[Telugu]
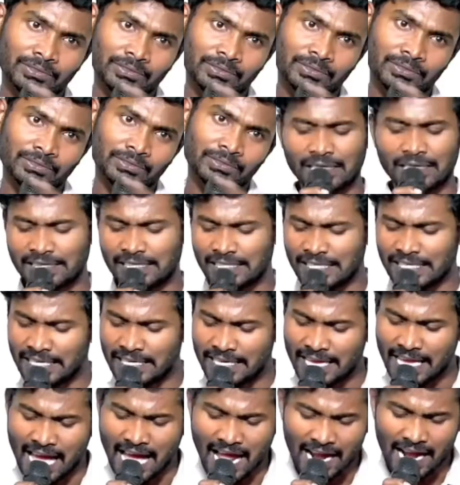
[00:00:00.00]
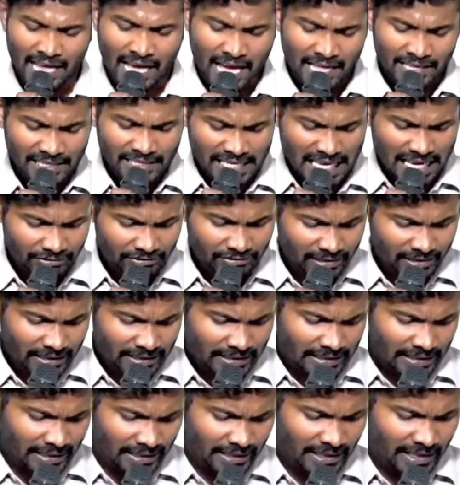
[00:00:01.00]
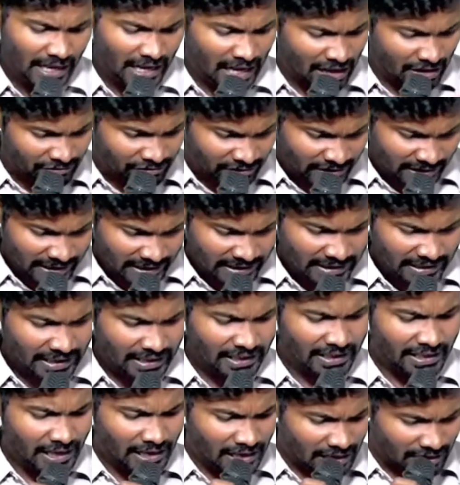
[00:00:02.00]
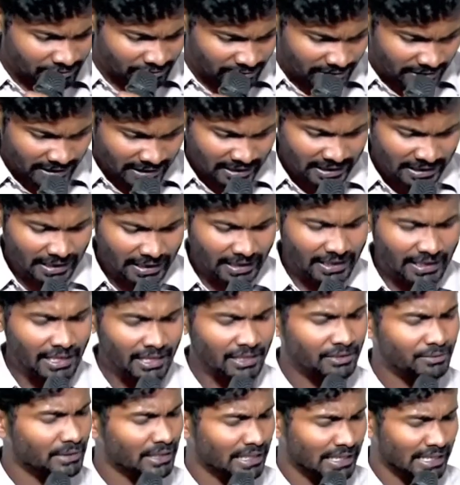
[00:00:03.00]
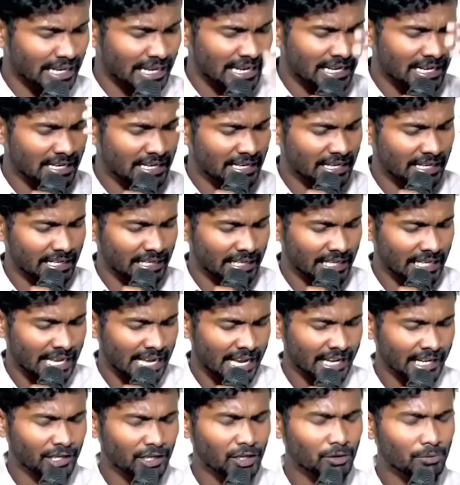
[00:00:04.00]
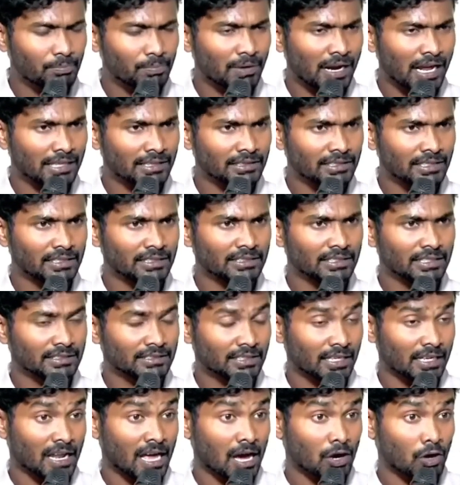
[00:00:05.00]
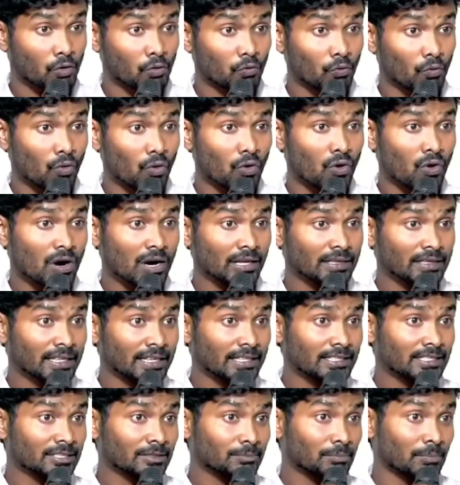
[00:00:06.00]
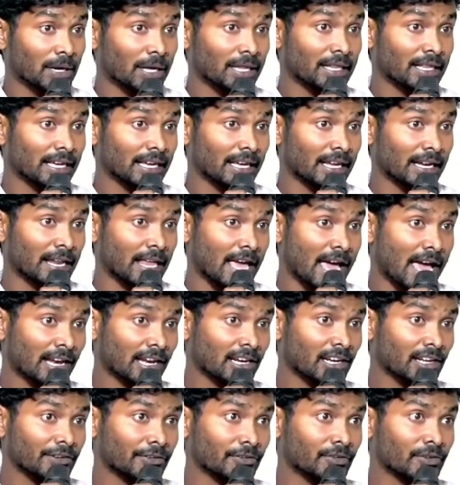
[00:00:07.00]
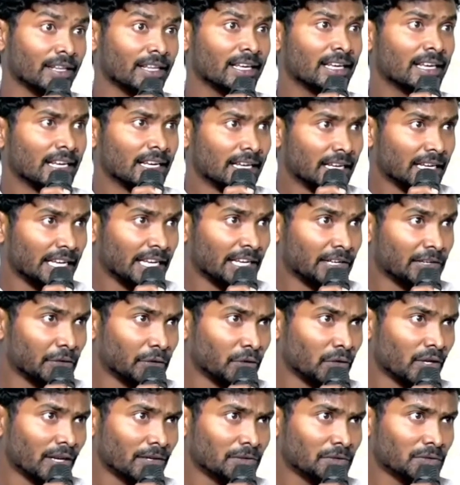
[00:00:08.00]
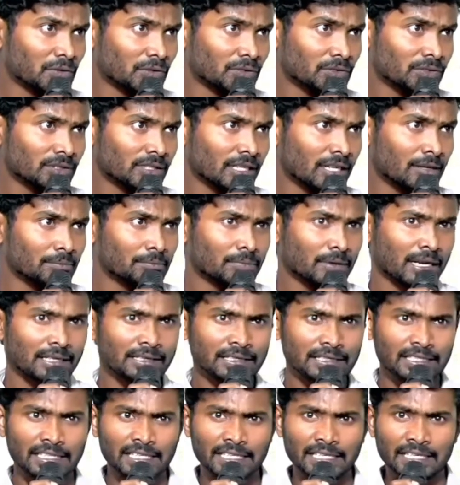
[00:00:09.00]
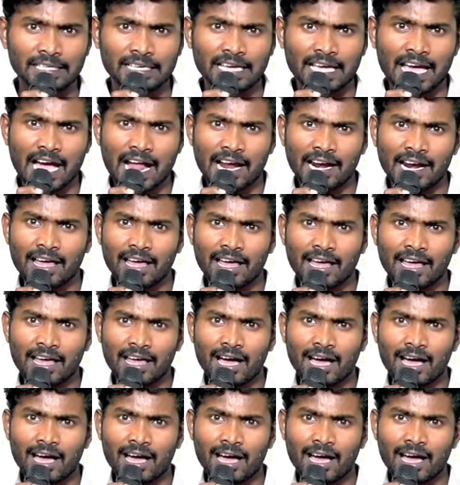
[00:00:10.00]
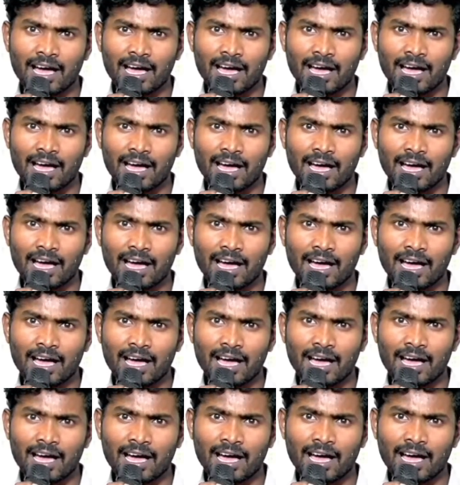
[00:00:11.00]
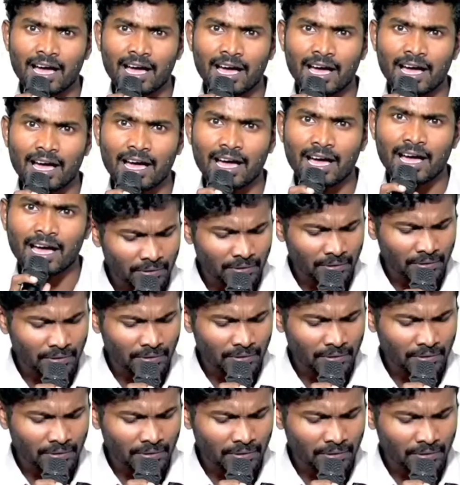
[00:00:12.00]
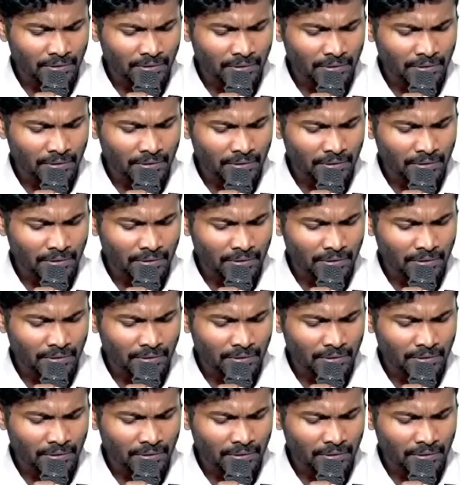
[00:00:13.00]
ప్రతి ఏడాది అవే నిర్ణయాలు అవే నిర్ణయాలు అవే నిర్ణయాలు మీరు ఎన్ని ఏండ్లు ప్రార్థన చేసినా నాకు ఊహ తెలిసి పదిహేను ఏండ్ల నుండి ఎన్ని ఇయర్ని చూస్తున్న ప్రతి ఏడాది ఏ ప్రార్థన చేస్తామో అదే ప్రార్థన కంటిన్యూ